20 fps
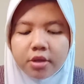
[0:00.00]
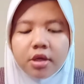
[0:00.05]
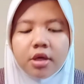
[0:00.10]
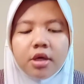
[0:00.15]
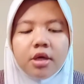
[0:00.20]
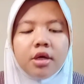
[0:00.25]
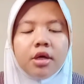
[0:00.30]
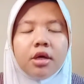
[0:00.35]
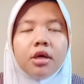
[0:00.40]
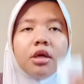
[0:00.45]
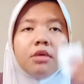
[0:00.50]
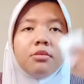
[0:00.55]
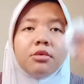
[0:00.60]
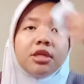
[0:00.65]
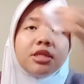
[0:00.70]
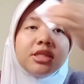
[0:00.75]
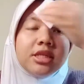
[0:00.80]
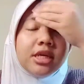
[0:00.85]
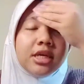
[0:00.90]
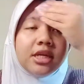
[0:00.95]
uh,
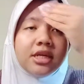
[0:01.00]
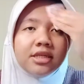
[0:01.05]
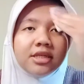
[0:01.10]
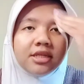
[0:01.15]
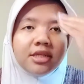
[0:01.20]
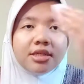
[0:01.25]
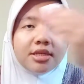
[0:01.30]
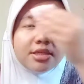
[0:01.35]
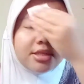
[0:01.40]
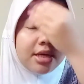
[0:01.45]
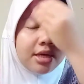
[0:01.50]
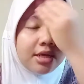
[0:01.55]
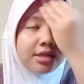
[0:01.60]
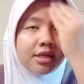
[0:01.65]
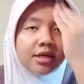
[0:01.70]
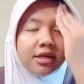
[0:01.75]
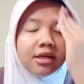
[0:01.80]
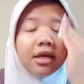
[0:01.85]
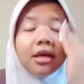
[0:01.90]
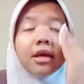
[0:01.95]
ngebersihin sisa sisa yang
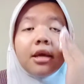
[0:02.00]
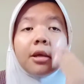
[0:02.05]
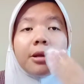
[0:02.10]
tadi